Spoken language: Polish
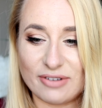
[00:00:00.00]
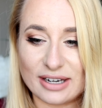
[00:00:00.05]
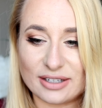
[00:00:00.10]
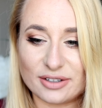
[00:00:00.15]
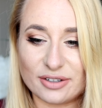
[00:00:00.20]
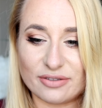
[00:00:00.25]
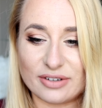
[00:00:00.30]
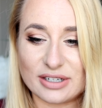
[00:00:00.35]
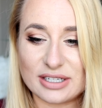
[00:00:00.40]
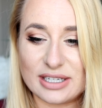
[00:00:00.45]

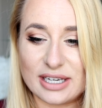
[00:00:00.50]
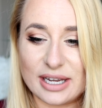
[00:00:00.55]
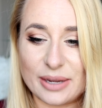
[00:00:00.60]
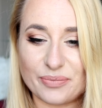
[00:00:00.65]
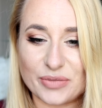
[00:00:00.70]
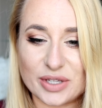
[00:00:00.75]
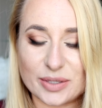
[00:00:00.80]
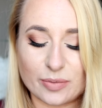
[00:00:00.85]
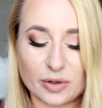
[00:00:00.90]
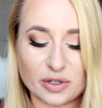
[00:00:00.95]
warto
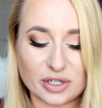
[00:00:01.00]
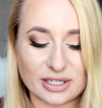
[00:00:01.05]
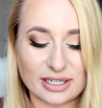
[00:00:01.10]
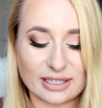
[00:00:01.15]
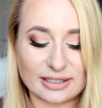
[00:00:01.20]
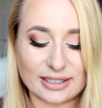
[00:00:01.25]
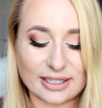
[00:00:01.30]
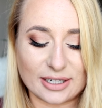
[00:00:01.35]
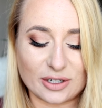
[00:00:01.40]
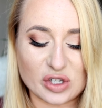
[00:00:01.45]
właśnie spojrzeć
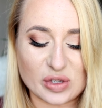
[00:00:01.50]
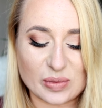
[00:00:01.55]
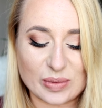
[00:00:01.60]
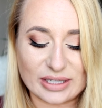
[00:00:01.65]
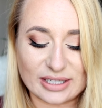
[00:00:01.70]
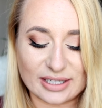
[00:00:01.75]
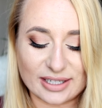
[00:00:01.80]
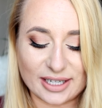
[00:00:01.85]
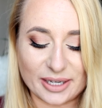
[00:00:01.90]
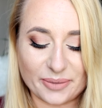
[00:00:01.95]
na takie
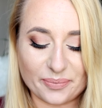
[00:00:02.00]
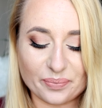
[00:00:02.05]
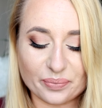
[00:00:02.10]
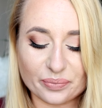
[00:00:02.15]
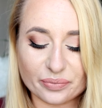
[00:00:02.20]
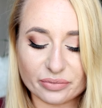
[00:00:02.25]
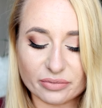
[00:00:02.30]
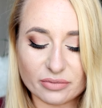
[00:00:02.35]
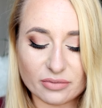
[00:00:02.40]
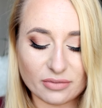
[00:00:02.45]
kosmetyki
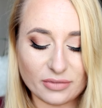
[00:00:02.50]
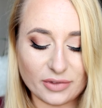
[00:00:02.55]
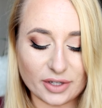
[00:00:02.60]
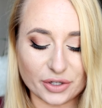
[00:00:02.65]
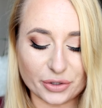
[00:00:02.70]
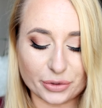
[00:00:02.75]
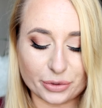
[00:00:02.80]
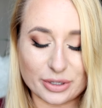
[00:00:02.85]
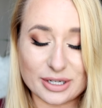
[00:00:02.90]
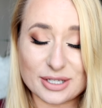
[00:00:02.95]

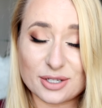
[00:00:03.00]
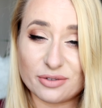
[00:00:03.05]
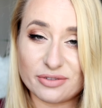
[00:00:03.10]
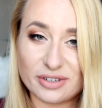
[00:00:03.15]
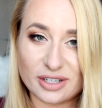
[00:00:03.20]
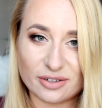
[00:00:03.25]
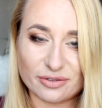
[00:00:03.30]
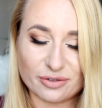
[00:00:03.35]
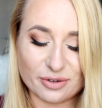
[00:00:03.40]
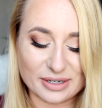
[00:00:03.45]
które są
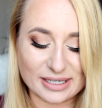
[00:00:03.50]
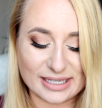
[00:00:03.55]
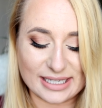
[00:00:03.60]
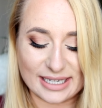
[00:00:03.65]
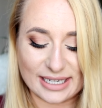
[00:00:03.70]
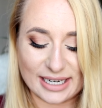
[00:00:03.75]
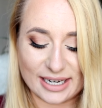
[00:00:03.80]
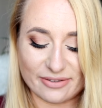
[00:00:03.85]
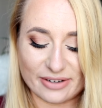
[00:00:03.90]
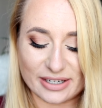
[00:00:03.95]

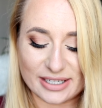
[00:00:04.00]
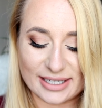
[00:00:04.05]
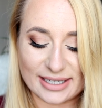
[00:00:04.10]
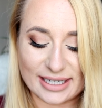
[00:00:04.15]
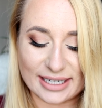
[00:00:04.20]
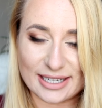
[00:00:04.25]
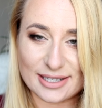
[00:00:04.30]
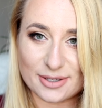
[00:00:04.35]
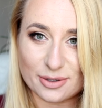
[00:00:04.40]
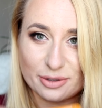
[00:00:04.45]
wielofunkcyjne i właśnie
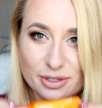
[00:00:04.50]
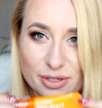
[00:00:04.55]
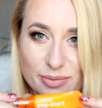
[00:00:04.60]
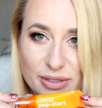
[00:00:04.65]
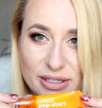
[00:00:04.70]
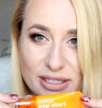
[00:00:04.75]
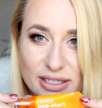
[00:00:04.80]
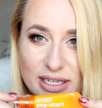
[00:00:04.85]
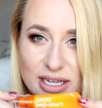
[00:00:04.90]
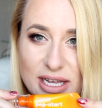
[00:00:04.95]
takie są
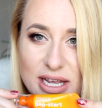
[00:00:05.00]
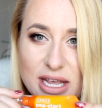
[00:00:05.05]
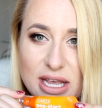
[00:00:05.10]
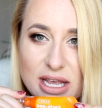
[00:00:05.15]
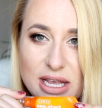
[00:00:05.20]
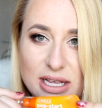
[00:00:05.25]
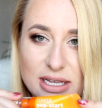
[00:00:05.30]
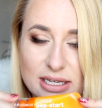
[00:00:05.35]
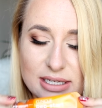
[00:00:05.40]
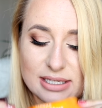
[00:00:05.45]
kosmetyki
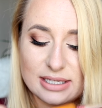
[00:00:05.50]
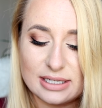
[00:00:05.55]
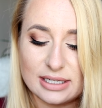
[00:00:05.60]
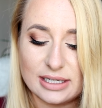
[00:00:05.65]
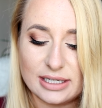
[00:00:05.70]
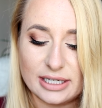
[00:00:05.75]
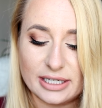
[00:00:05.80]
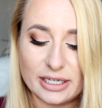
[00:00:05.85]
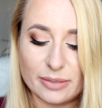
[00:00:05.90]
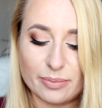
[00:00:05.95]

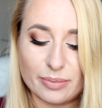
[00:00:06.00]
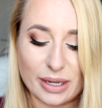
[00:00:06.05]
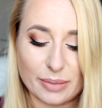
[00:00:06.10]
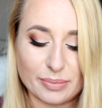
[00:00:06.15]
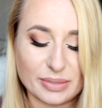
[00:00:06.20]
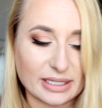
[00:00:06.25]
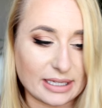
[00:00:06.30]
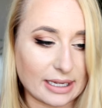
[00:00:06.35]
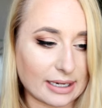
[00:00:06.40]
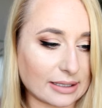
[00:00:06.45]
z linii
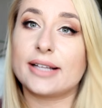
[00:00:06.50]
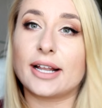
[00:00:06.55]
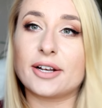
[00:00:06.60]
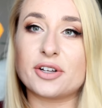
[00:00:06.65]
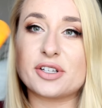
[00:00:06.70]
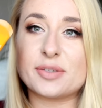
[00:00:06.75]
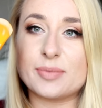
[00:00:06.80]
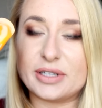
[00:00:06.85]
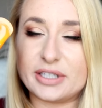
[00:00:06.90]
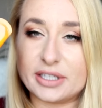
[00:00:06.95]
Pepstar.
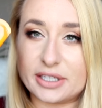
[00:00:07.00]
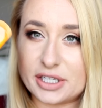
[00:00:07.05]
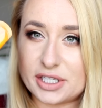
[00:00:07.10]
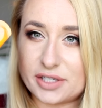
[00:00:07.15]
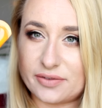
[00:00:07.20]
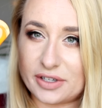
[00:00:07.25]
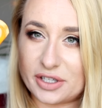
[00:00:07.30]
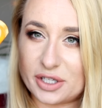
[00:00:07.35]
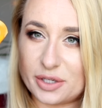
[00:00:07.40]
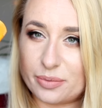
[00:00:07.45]
Ten kosmetyk
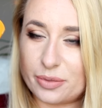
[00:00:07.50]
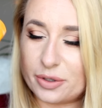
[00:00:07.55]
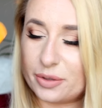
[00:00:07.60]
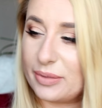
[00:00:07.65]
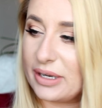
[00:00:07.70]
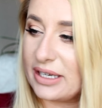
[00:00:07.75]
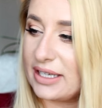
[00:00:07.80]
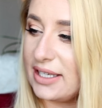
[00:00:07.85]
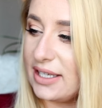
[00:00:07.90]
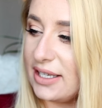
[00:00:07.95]
jest świetny
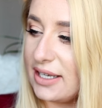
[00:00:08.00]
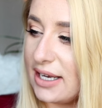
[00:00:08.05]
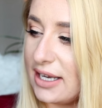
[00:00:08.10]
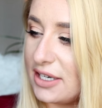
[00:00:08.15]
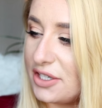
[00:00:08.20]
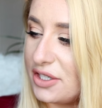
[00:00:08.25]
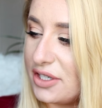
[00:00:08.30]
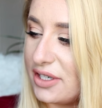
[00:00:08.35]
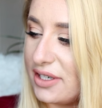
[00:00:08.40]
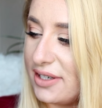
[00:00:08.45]
pod
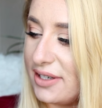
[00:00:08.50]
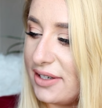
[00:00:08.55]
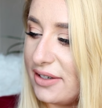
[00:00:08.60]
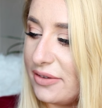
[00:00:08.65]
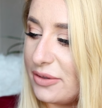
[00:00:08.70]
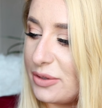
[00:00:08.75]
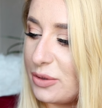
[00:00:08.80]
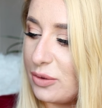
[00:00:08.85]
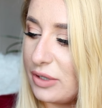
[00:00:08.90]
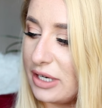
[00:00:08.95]
makijaż,
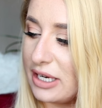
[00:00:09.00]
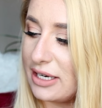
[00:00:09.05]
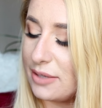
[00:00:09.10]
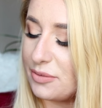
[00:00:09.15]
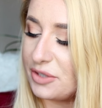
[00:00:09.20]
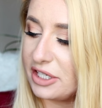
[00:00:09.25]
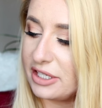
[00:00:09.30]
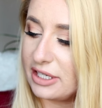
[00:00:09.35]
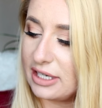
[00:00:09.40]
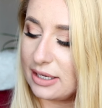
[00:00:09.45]
e, skóra
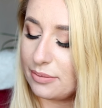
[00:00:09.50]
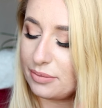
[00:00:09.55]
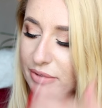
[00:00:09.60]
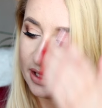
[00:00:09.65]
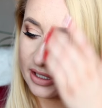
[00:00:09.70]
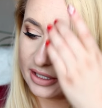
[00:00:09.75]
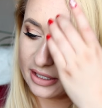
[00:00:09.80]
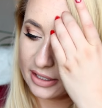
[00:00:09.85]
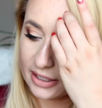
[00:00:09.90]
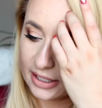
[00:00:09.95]
nam się nie
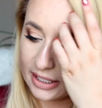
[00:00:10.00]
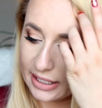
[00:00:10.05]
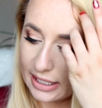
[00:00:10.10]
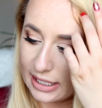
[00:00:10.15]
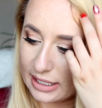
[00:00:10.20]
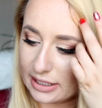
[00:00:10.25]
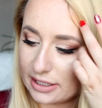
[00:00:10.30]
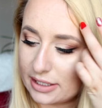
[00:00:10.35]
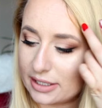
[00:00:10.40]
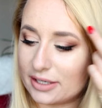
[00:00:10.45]
lepi,
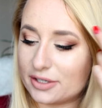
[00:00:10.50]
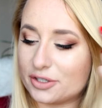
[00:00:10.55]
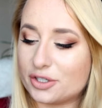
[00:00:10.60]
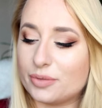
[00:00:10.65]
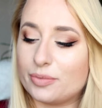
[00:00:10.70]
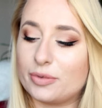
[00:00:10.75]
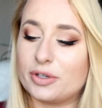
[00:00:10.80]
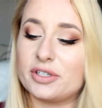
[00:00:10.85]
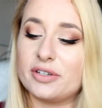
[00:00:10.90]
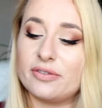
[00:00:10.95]
genialnie
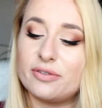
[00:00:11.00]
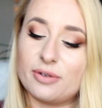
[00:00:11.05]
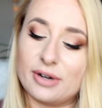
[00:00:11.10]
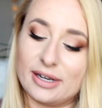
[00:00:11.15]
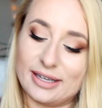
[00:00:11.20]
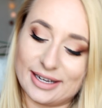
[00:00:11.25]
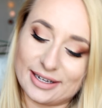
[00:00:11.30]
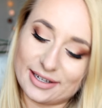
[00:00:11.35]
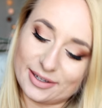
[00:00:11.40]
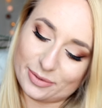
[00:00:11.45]
szybko się
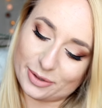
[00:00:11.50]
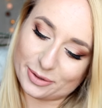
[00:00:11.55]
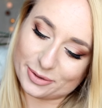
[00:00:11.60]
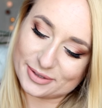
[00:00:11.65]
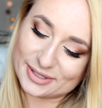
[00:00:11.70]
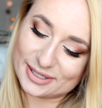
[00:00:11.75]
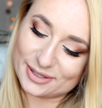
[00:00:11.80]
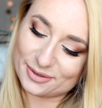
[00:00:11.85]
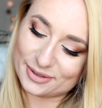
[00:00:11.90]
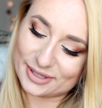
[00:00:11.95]
wchłania.
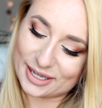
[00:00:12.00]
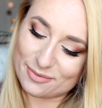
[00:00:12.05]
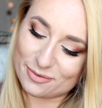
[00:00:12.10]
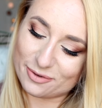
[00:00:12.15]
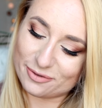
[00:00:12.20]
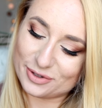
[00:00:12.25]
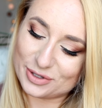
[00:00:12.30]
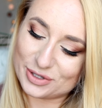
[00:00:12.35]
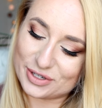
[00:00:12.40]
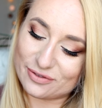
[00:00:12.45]
Producent tutaj
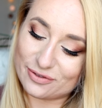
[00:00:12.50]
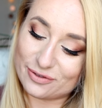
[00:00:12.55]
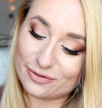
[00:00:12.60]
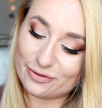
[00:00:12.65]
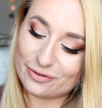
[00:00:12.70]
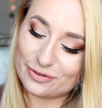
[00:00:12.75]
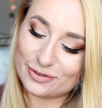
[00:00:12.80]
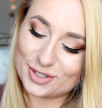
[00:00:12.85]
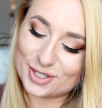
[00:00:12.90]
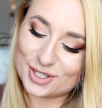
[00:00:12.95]
mówi, że
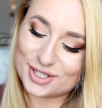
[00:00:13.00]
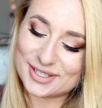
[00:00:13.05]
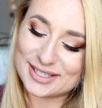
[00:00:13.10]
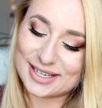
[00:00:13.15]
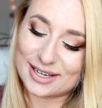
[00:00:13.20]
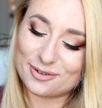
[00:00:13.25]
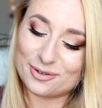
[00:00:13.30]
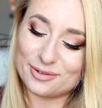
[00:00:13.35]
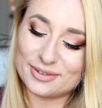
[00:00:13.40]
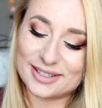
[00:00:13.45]
w 3
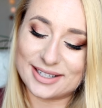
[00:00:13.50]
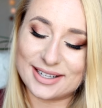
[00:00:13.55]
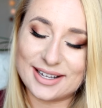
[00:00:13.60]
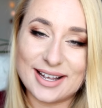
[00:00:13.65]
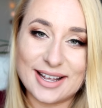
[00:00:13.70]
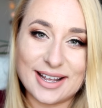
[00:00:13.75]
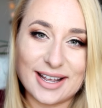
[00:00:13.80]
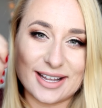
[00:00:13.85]
sekundy